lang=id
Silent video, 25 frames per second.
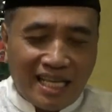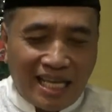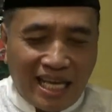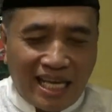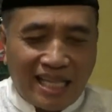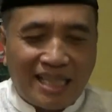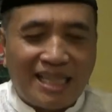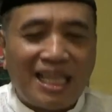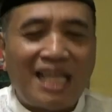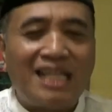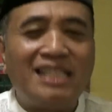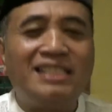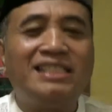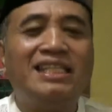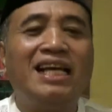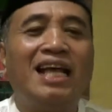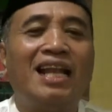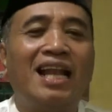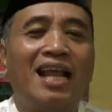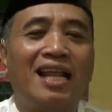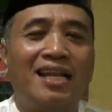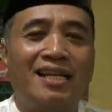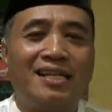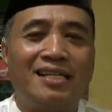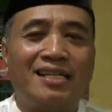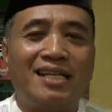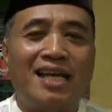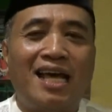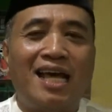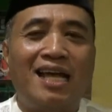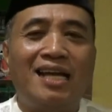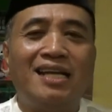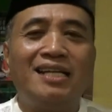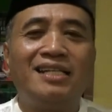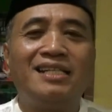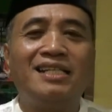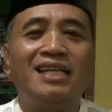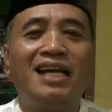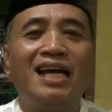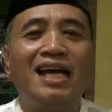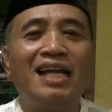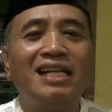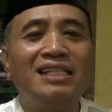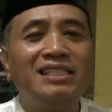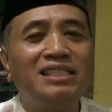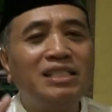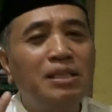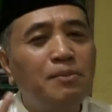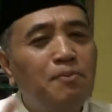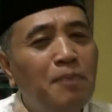kita jalankan
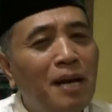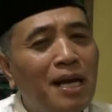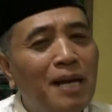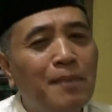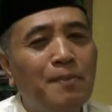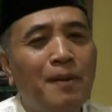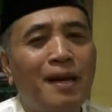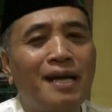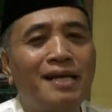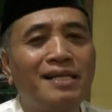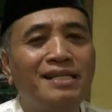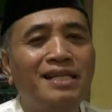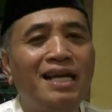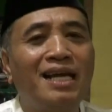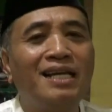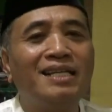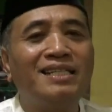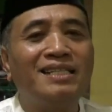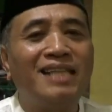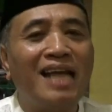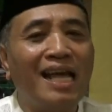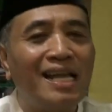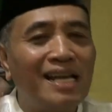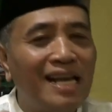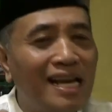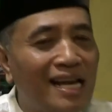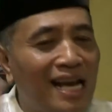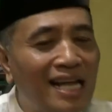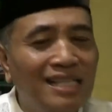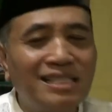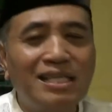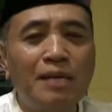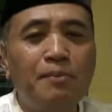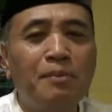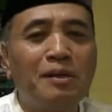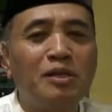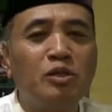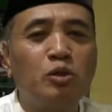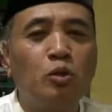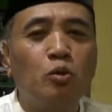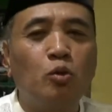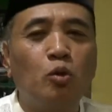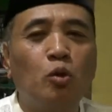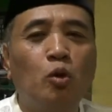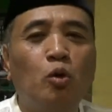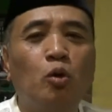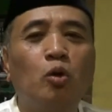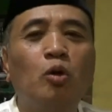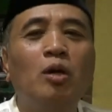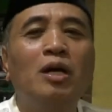dengan sebaik-baiknya dari rasa
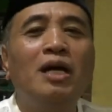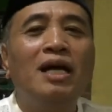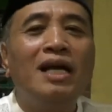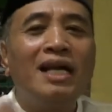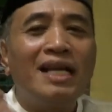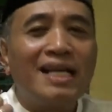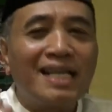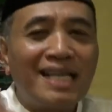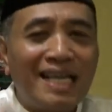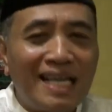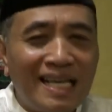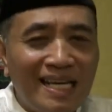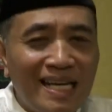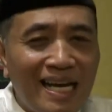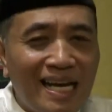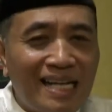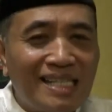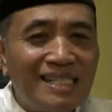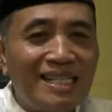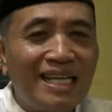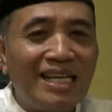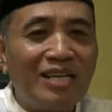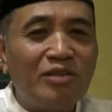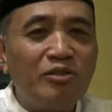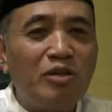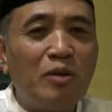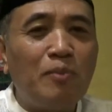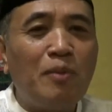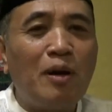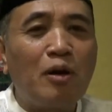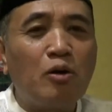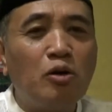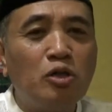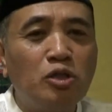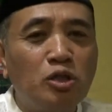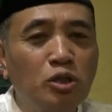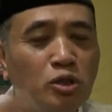bersyukur kinerja yang sudah bagus